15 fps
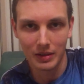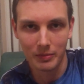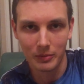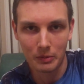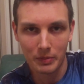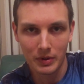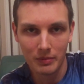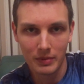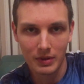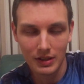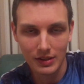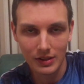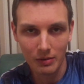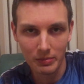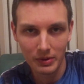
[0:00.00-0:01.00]
e,
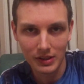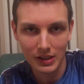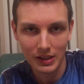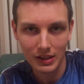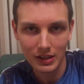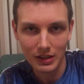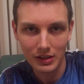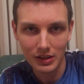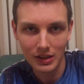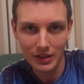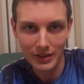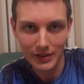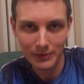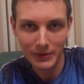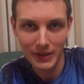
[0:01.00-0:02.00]
mógłbym zdobyć jakieś,
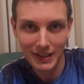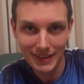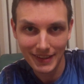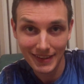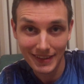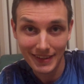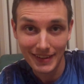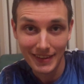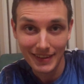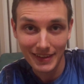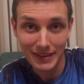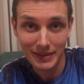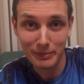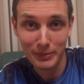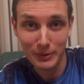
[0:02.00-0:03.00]
jakieś fajne
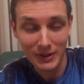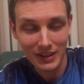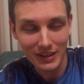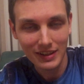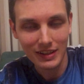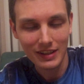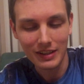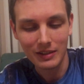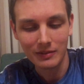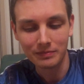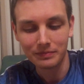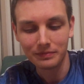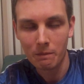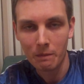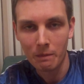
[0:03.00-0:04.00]
bookingi.
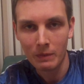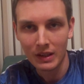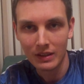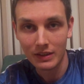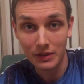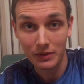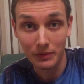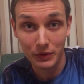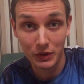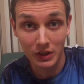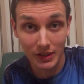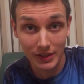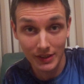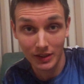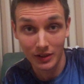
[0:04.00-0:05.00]
Więc
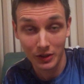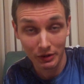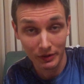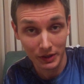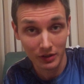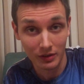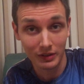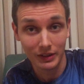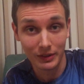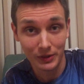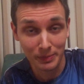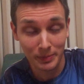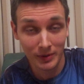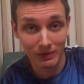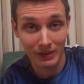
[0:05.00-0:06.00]
wszystko się właśnie do
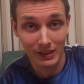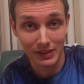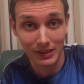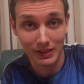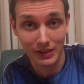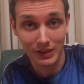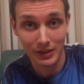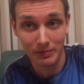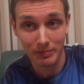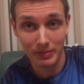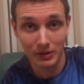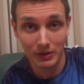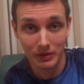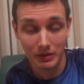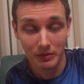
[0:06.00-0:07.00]
tego sprowadza,
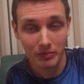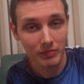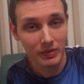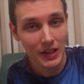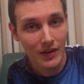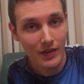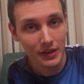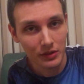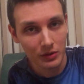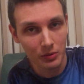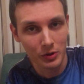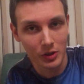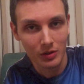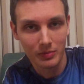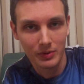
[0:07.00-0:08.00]
żeby wydawać
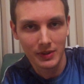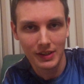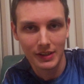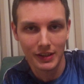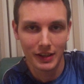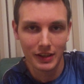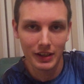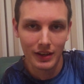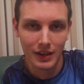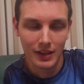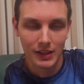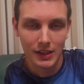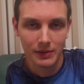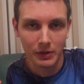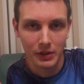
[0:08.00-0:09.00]
dużo muzyki,
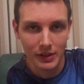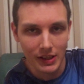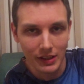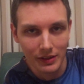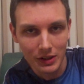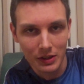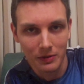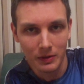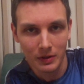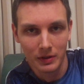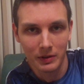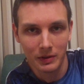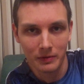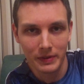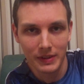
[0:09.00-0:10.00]
stworzyć jakiś
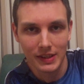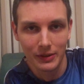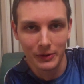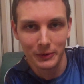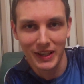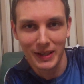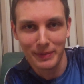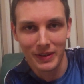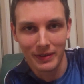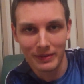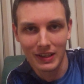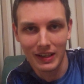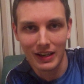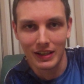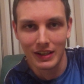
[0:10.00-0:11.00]
y, wizerunek,
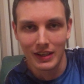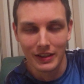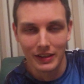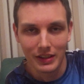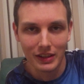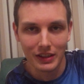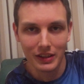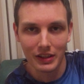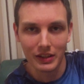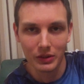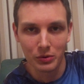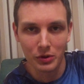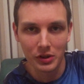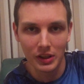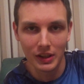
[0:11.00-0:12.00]
prawda? I,
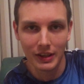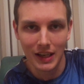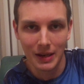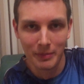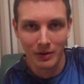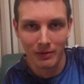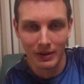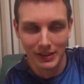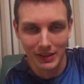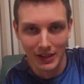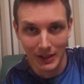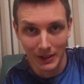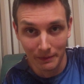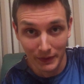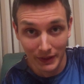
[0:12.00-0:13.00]
I dużo cię
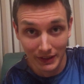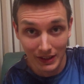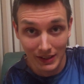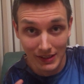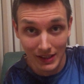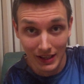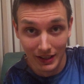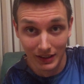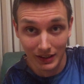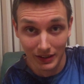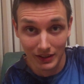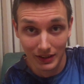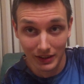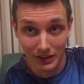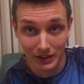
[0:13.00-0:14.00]
reklamować. I teraz
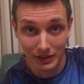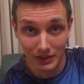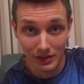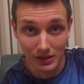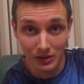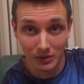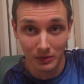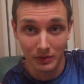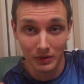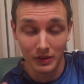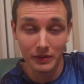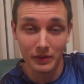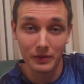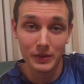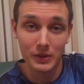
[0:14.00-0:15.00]
tak, y, są
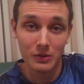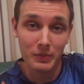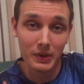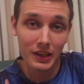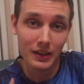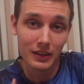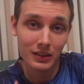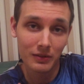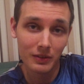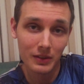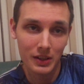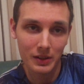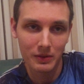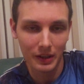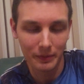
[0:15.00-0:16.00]
w sumie jak
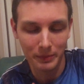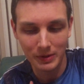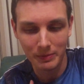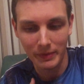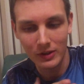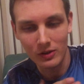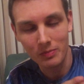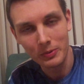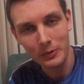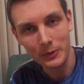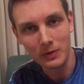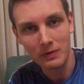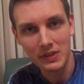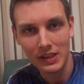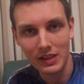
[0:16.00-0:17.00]
tak z mojego
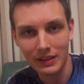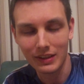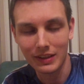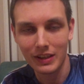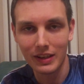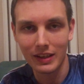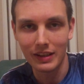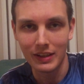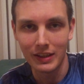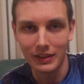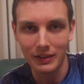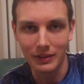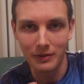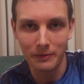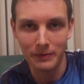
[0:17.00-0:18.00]
punktu widzenia takie
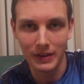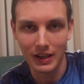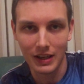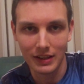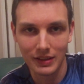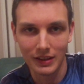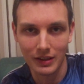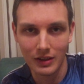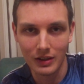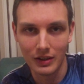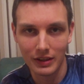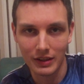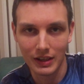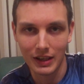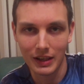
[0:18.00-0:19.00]
dwie
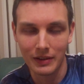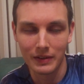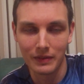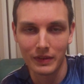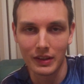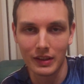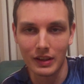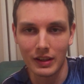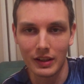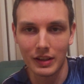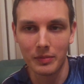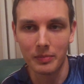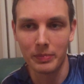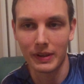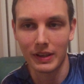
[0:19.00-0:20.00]
kategorie
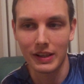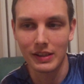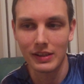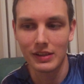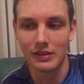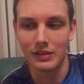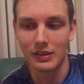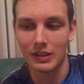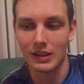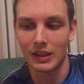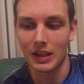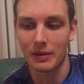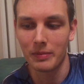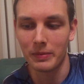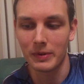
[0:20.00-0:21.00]
y, imprez, czy
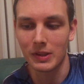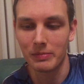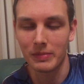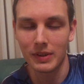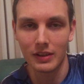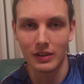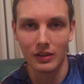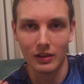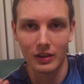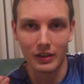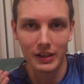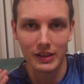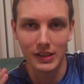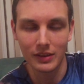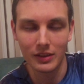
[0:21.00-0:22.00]
tak jak powiedzmy
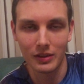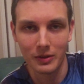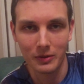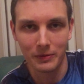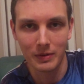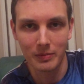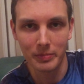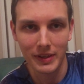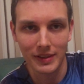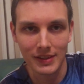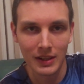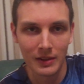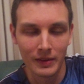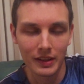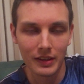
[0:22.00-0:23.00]
organizatorów
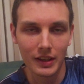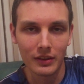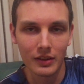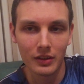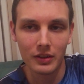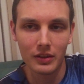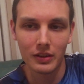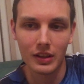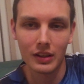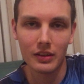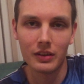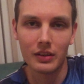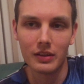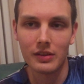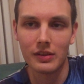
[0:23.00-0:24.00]
imprez. Jedno, y, no,
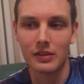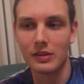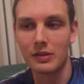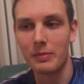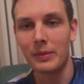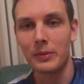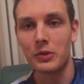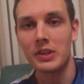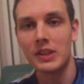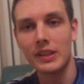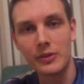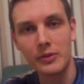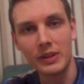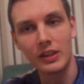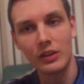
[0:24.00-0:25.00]
y, z czym miałem do
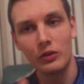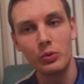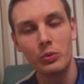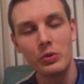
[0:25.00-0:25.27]
czynienia, to są takie